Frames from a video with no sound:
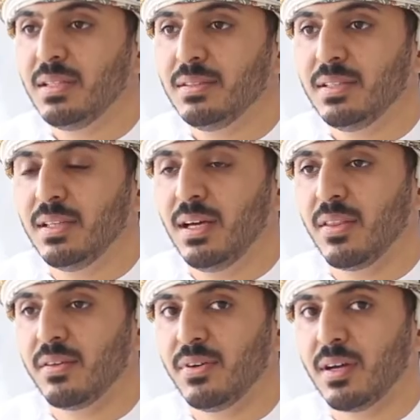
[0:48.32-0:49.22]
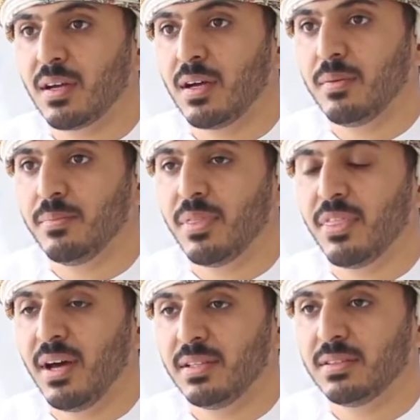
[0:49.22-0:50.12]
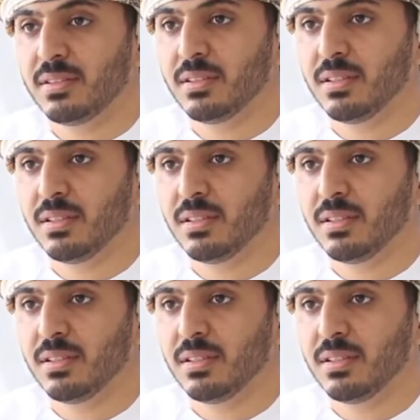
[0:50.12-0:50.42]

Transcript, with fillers: عندي لحظة فارقة بالذات